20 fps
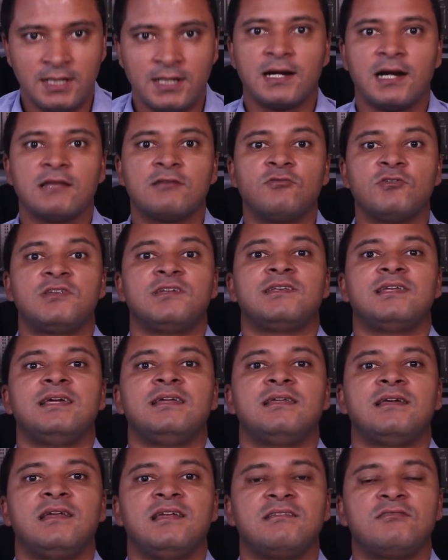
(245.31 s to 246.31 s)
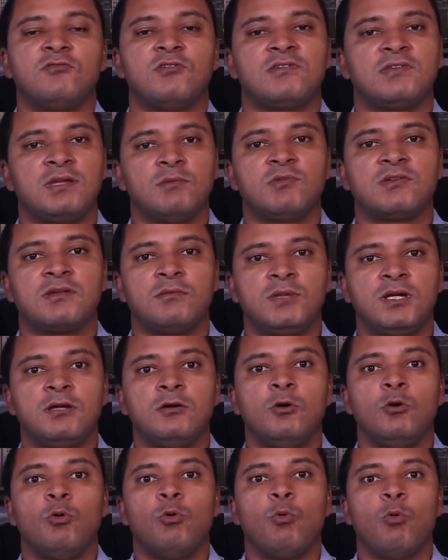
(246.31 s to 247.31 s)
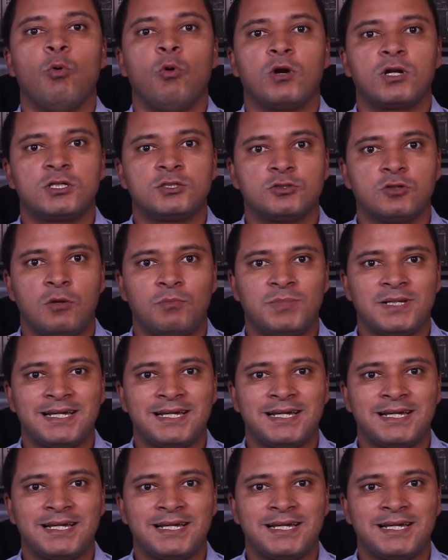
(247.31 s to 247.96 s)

Caso você tenha interesse, nós temos também um workshop